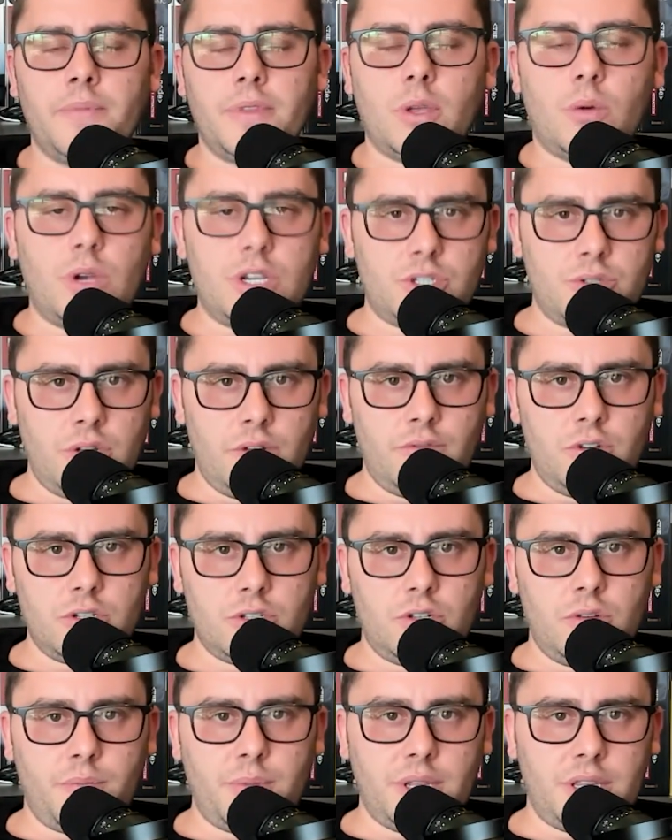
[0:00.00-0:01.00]
questo è il
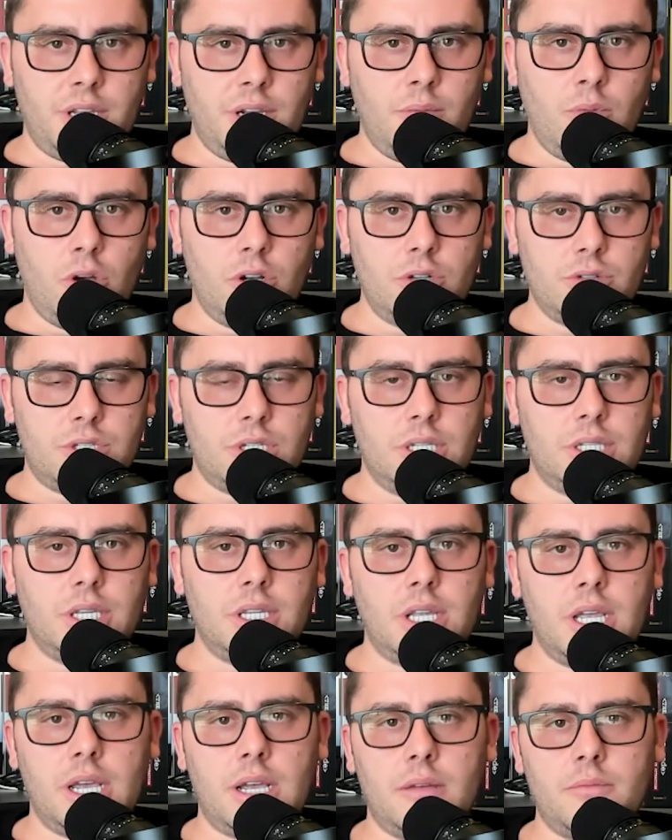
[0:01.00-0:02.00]
vostro patrimonio, siete
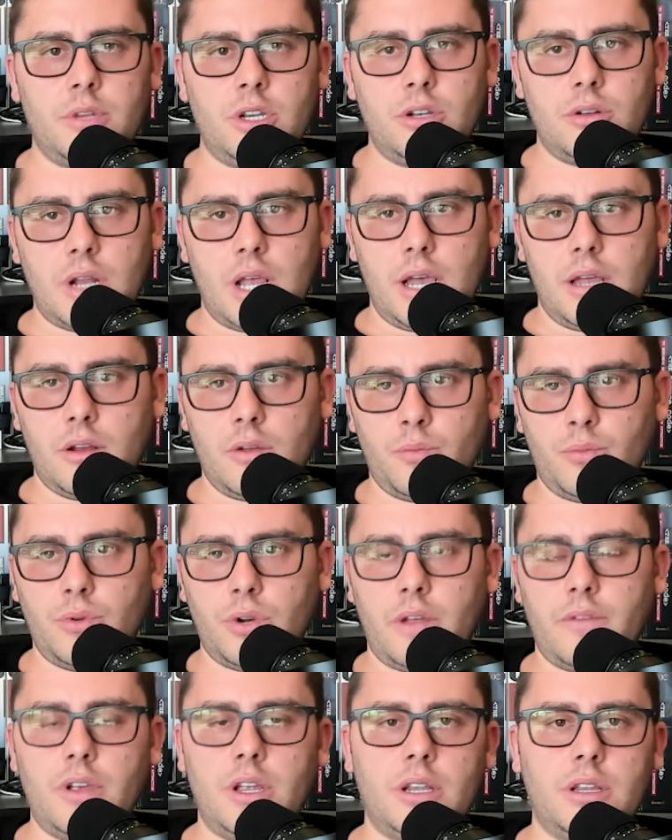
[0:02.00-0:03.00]
deca milionari,
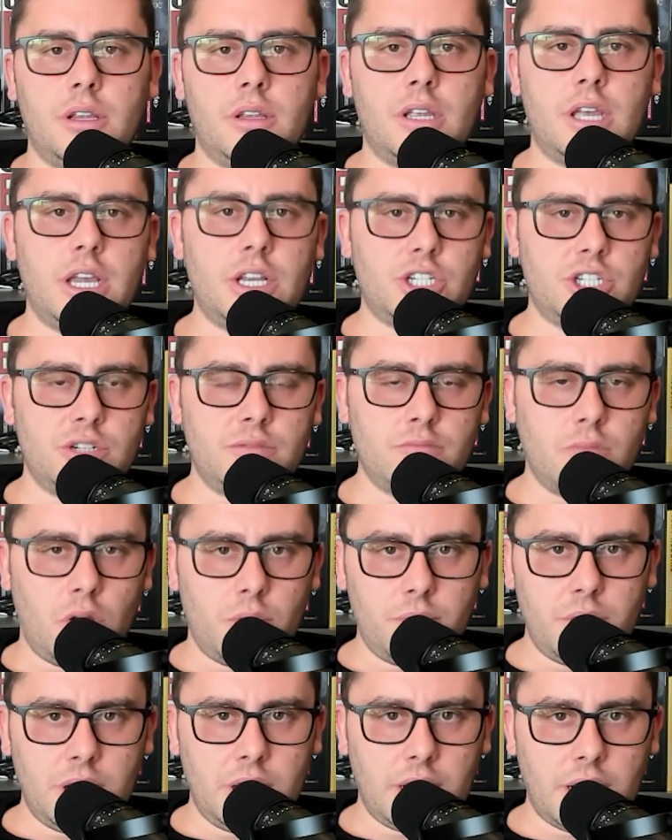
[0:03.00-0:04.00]
oppure avete 10
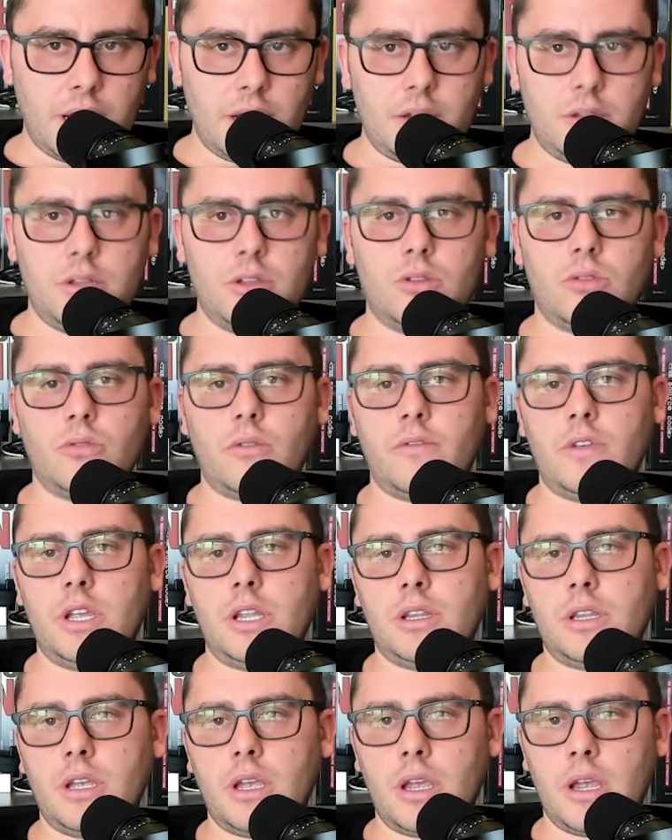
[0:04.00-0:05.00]
immobili a reddito,
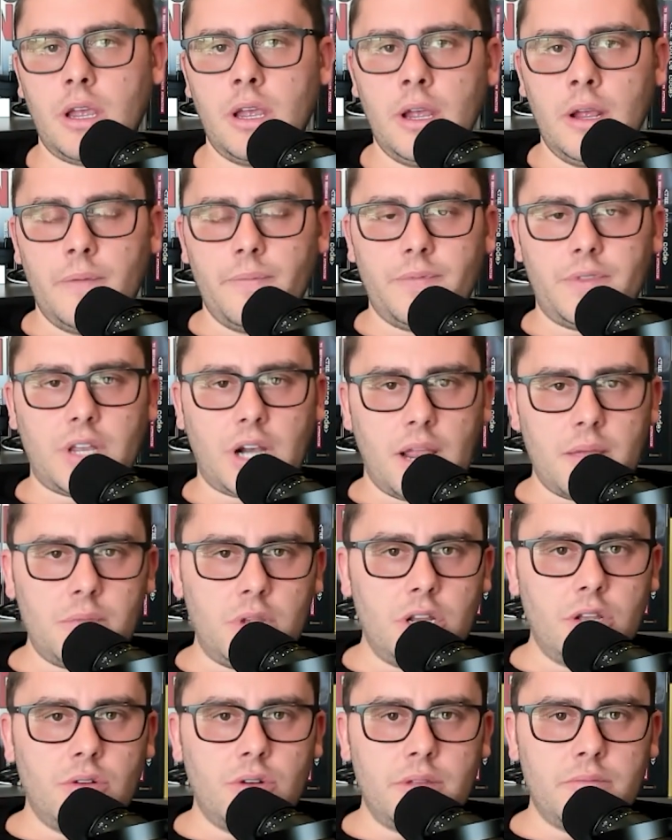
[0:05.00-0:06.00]
avete 3
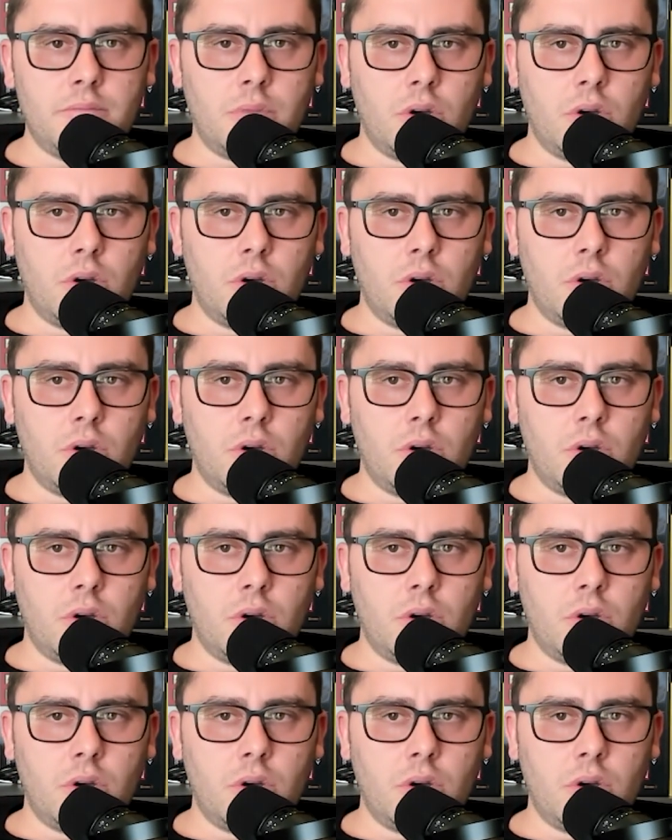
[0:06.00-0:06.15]
milioni in